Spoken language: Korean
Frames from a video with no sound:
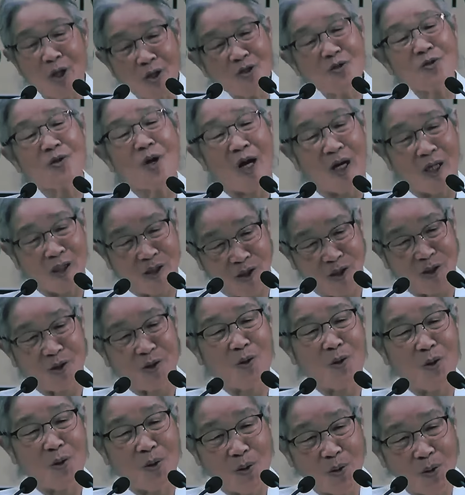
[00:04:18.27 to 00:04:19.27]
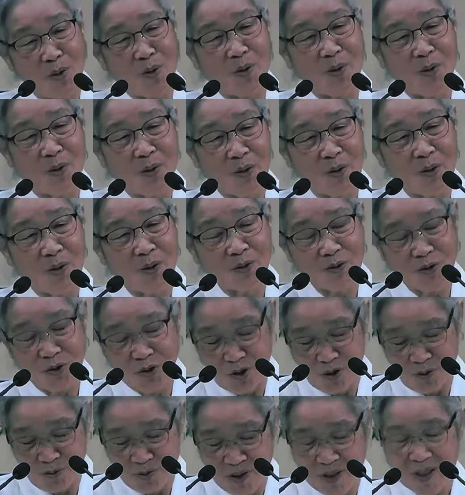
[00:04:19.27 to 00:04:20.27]
줄 아시고
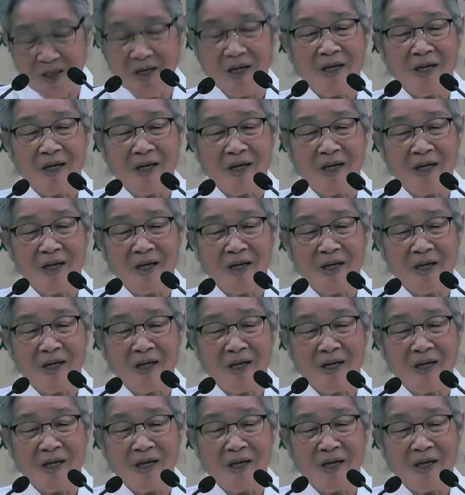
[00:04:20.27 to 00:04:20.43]
주님이